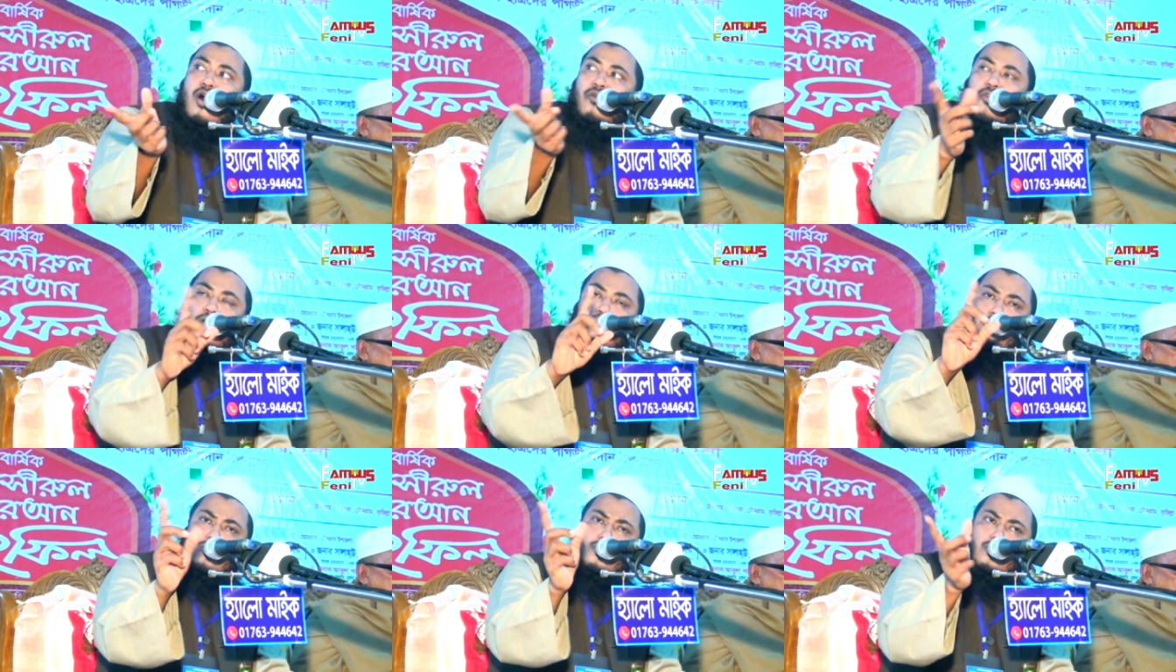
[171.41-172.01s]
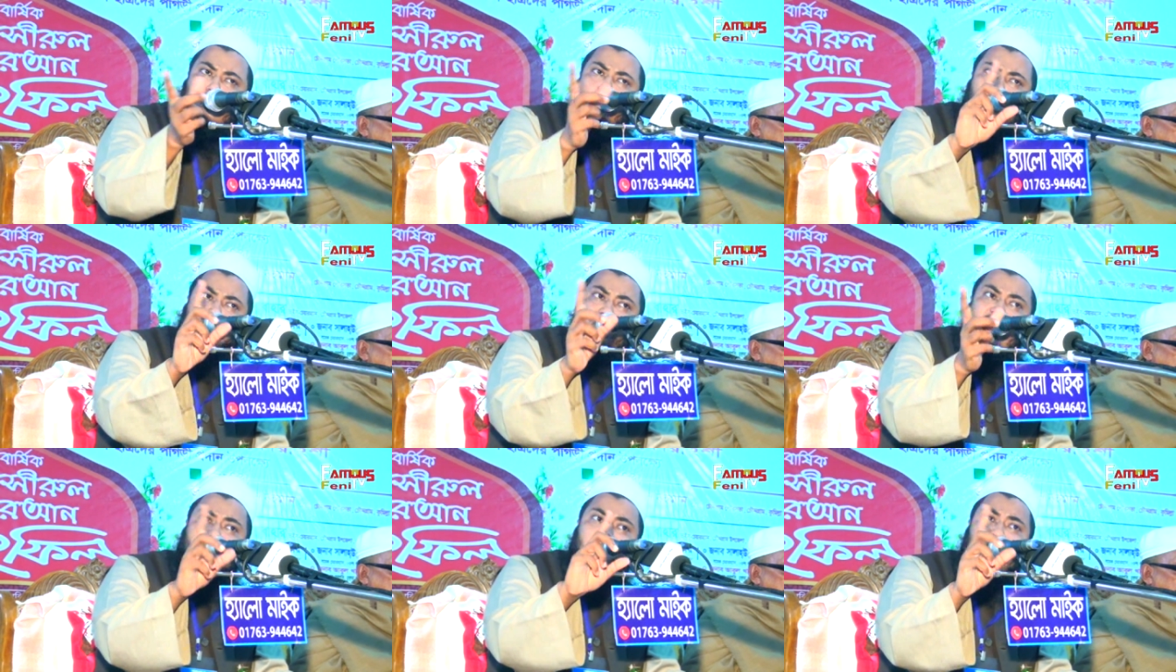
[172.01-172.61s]
ফরজ শুধু
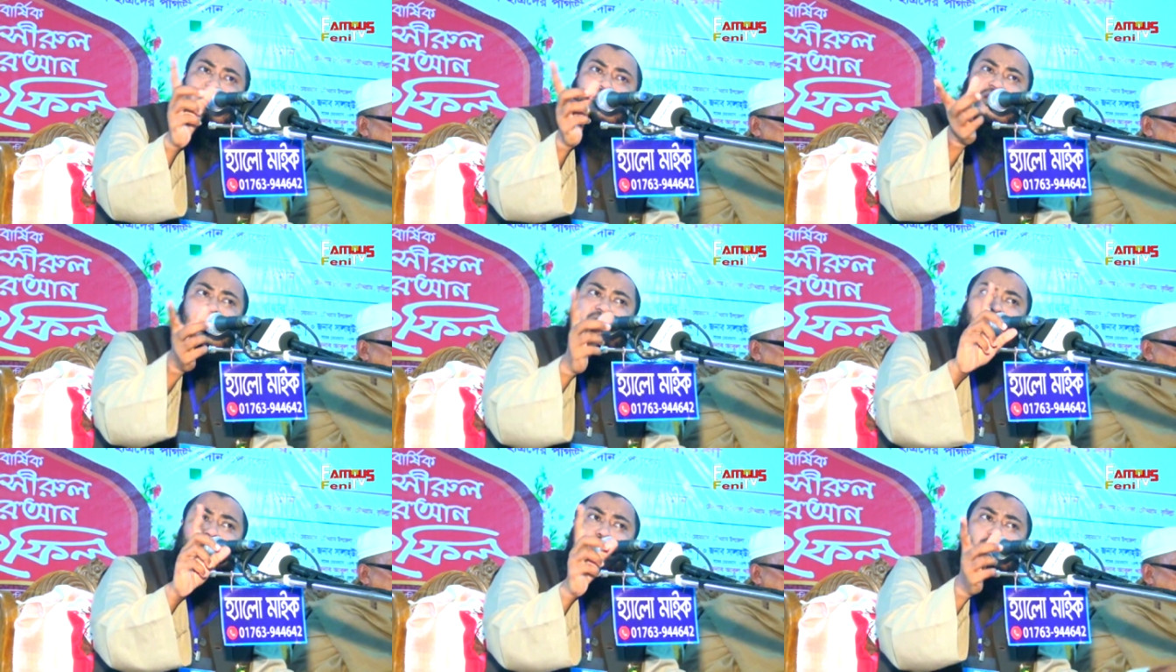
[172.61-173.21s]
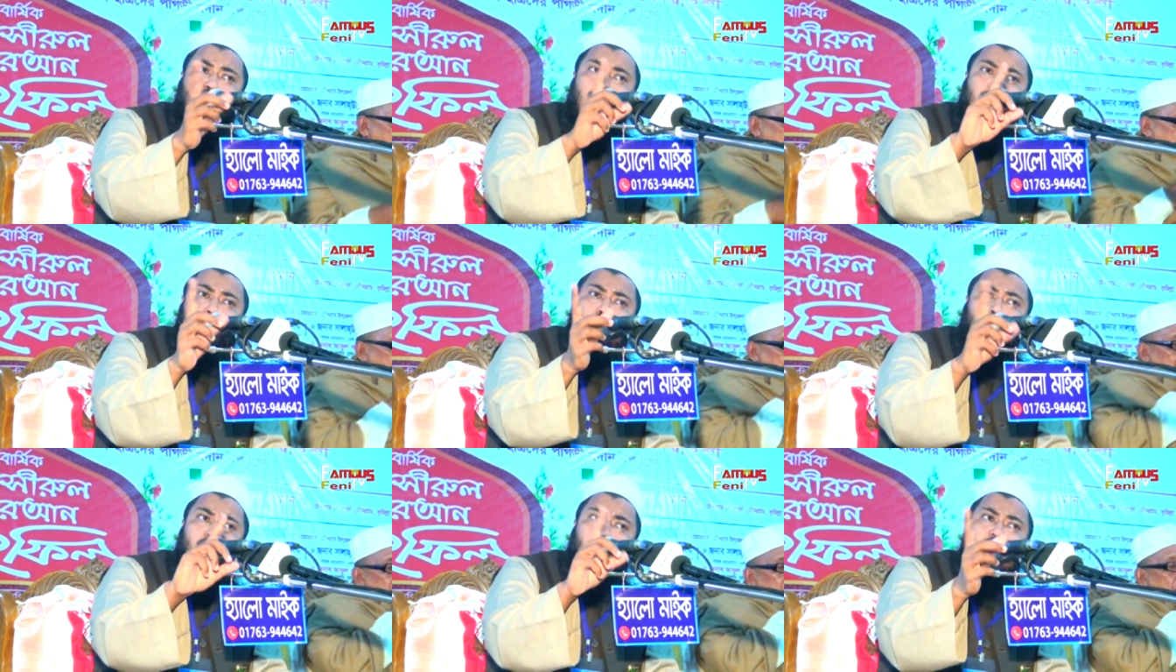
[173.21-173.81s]
জাকাত না ফরজ
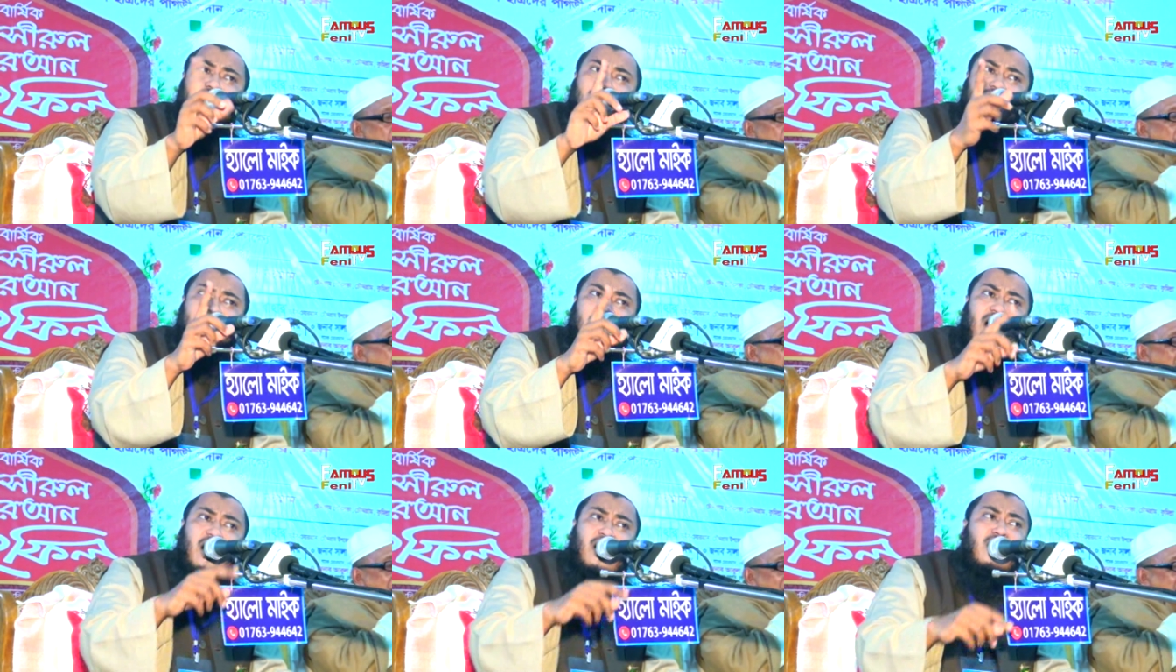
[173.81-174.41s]
শুধু হজ না